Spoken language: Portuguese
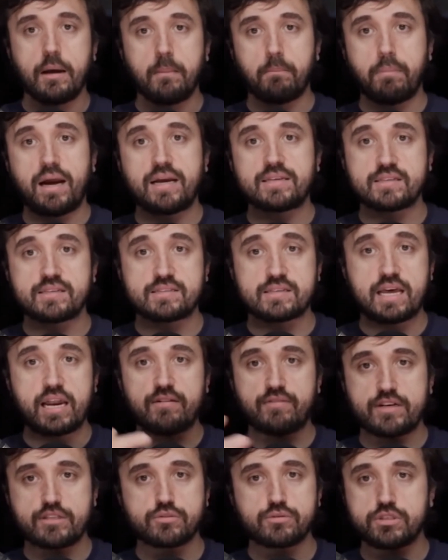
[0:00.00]
Mas as
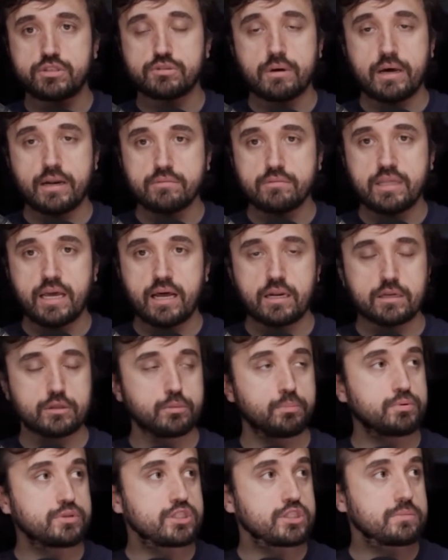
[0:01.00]
gravações não eram dela, ela
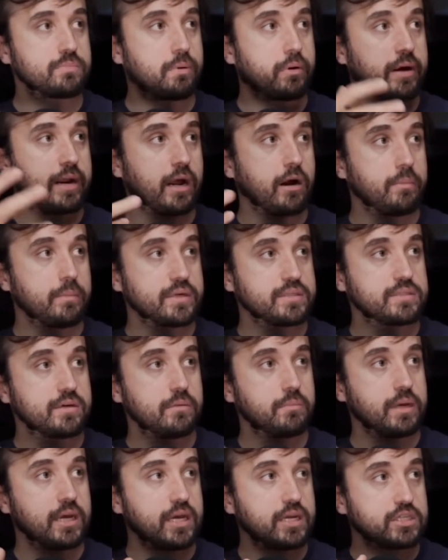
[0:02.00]
não podia explorar
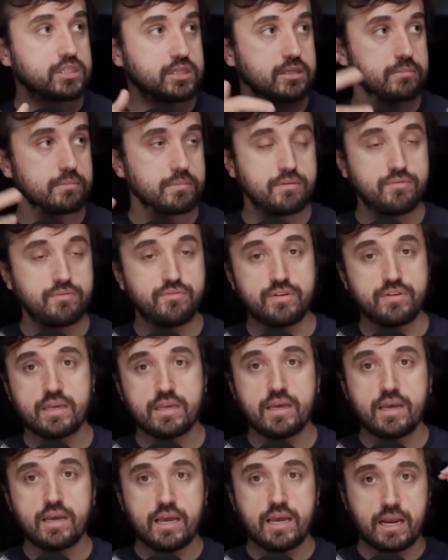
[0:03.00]
comercialmente, enfim,
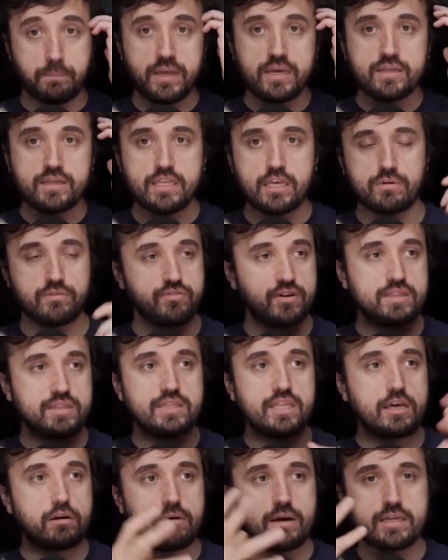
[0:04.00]
ela perdeu e
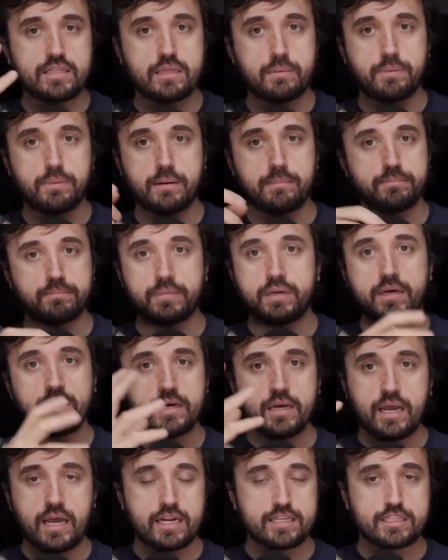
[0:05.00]
venderam ainda para
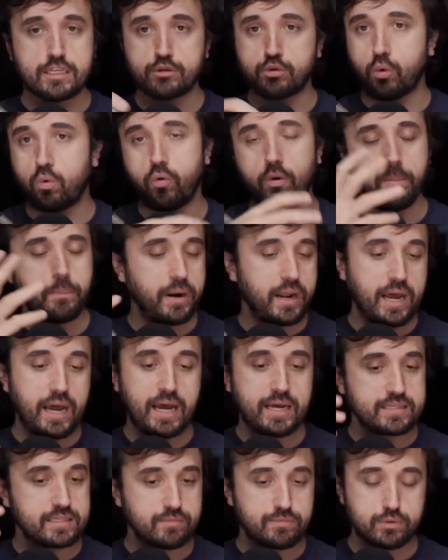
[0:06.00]
ela tentou
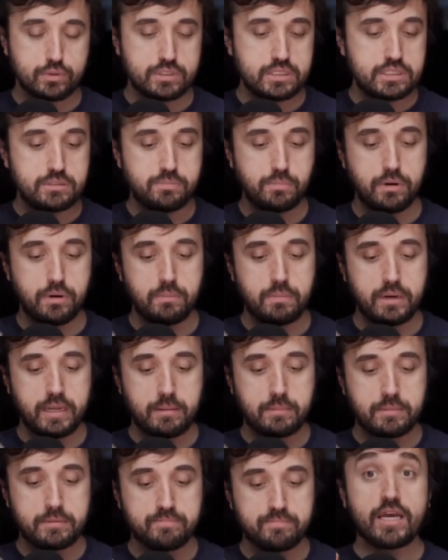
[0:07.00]
comprar, teve todo esse problema.